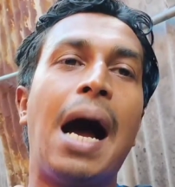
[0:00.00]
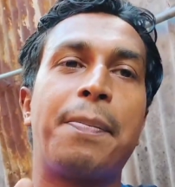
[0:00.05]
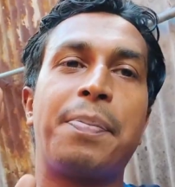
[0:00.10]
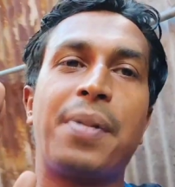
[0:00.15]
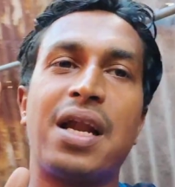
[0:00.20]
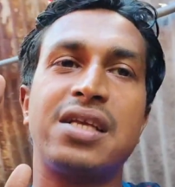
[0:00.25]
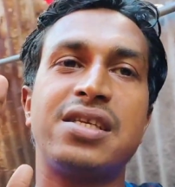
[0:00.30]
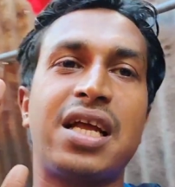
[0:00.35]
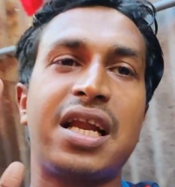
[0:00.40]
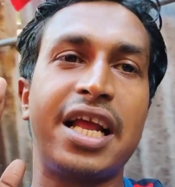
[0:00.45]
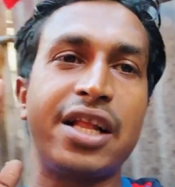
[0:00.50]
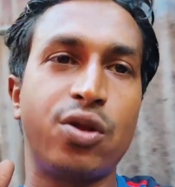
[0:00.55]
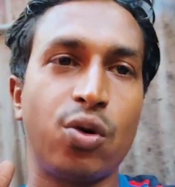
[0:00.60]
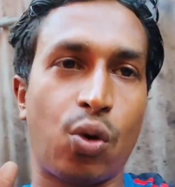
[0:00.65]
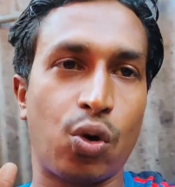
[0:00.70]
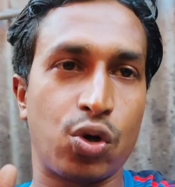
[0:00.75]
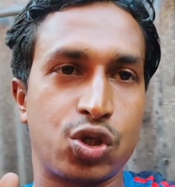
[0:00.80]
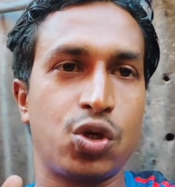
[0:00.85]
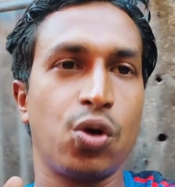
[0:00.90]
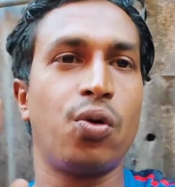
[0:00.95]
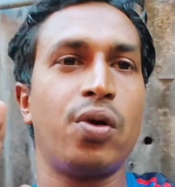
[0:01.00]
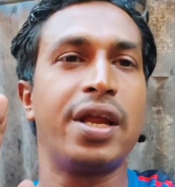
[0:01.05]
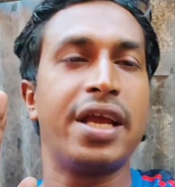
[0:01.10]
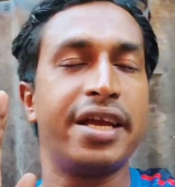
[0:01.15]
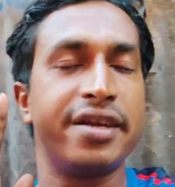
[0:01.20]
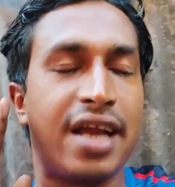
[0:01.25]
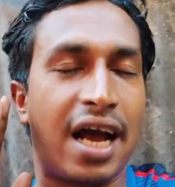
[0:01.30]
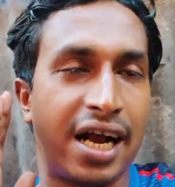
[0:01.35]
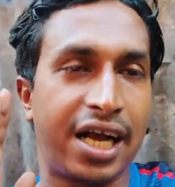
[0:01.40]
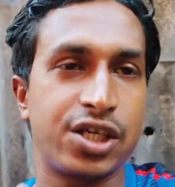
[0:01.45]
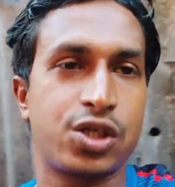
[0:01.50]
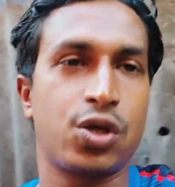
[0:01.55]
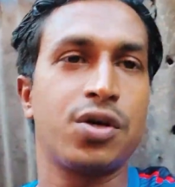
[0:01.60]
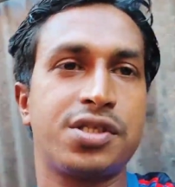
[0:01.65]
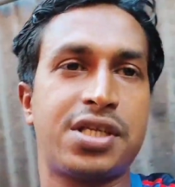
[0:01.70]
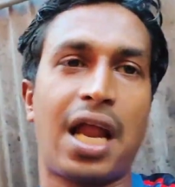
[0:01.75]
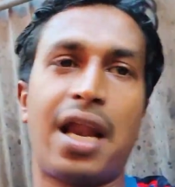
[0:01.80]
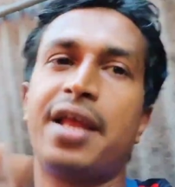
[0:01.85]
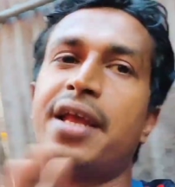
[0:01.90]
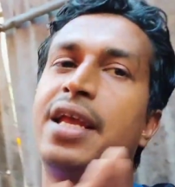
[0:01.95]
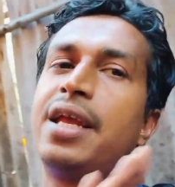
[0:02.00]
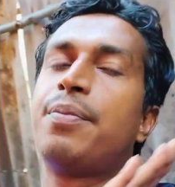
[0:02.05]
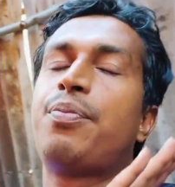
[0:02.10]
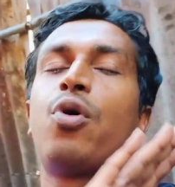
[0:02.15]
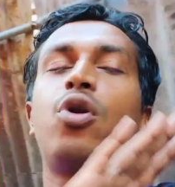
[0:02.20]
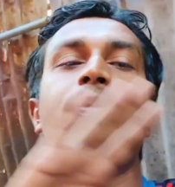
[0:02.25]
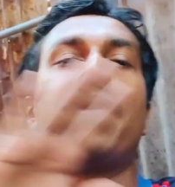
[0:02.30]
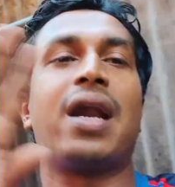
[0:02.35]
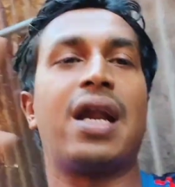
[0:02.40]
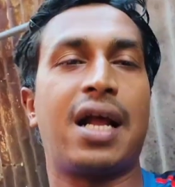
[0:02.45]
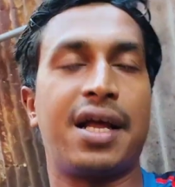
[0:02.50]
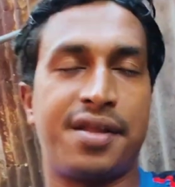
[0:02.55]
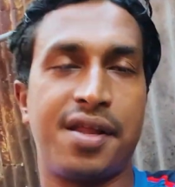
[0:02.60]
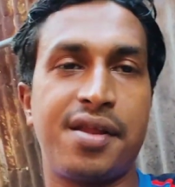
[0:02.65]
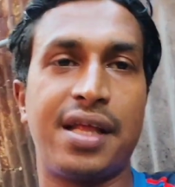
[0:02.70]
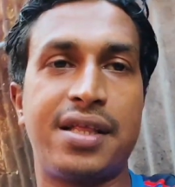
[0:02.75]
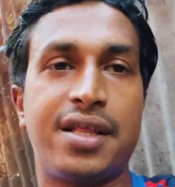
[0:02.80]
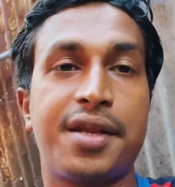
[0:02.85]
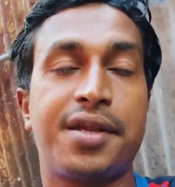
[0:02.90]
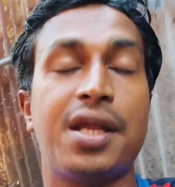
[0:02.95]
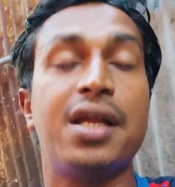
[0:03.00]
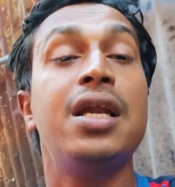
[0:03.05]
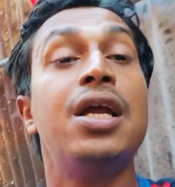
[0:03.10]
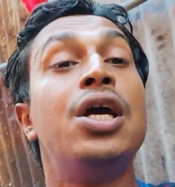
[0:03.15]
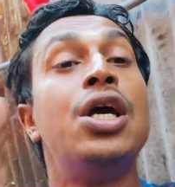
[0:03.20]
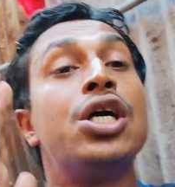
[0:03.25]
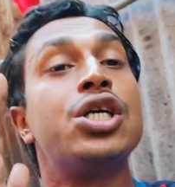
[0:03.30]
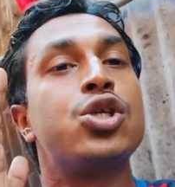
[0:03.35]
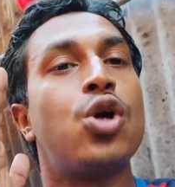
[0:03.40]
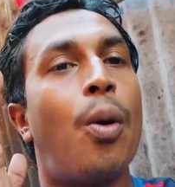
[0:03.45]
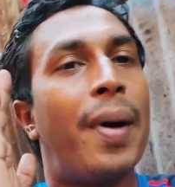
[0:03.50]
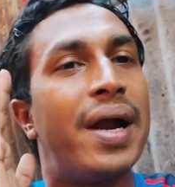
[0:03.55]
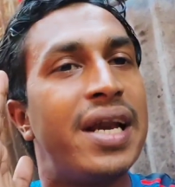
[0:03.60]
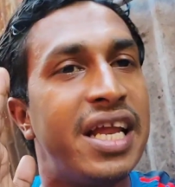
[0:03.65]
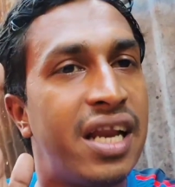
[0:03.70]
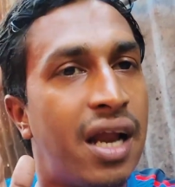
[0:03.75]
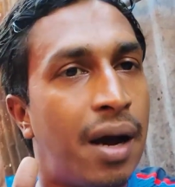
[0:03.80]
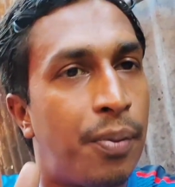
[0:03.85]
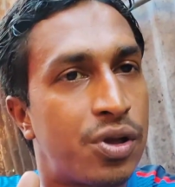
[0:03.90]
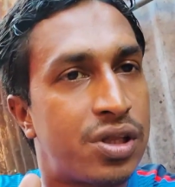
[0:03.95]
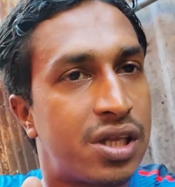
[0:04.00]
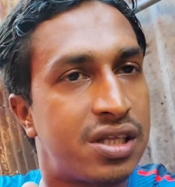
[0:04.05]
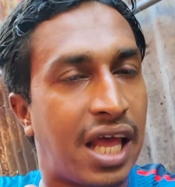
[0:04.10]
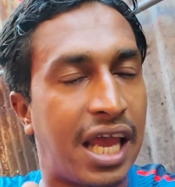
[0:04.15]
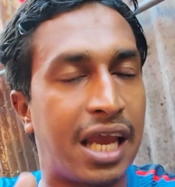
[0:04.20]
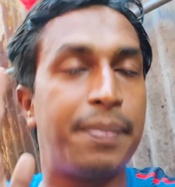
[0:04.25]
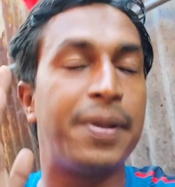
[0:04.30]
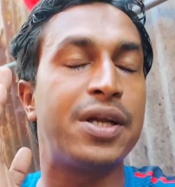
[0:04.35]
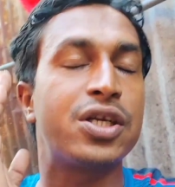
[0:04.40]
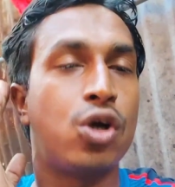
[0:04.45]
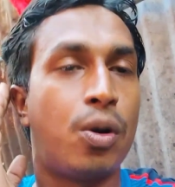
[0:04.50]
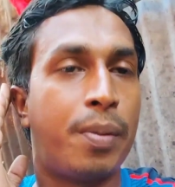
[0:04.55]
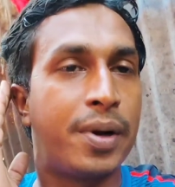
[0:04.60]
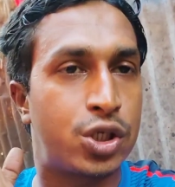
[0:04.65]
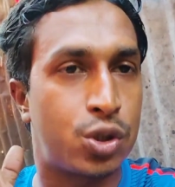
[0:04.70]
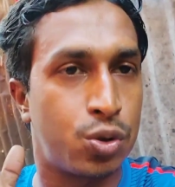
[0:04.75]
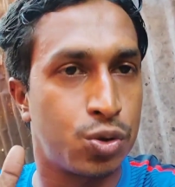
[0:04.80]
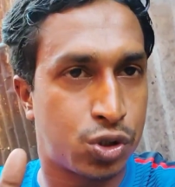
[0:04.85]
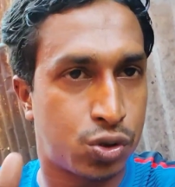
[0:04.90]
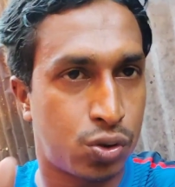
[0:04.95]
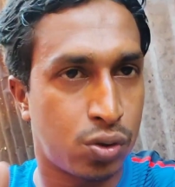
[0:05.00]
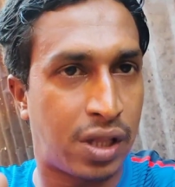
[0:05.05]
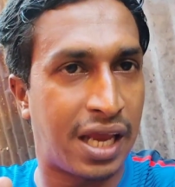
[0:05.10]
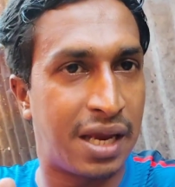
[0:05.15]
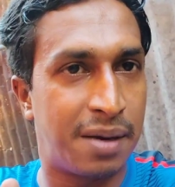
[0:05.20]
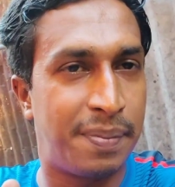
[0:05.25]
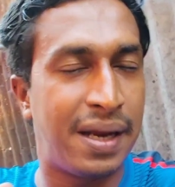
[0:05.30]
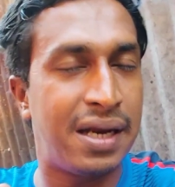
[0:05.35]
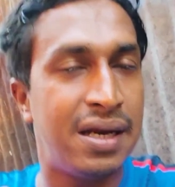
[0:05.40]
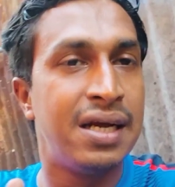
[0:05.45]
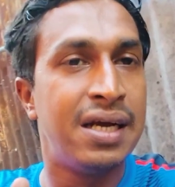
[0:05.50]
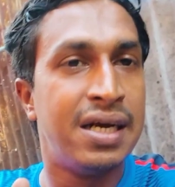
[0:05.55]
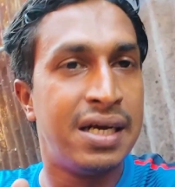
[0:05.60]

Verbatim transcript: আপনারা যারা এত কষ্ট করি কি ঢাকা শহর সারে কি পরিবারের কাছে যাইতেছেন সবাই নিরাপদে থাকবেন সবাই সুস্থ থাকবেন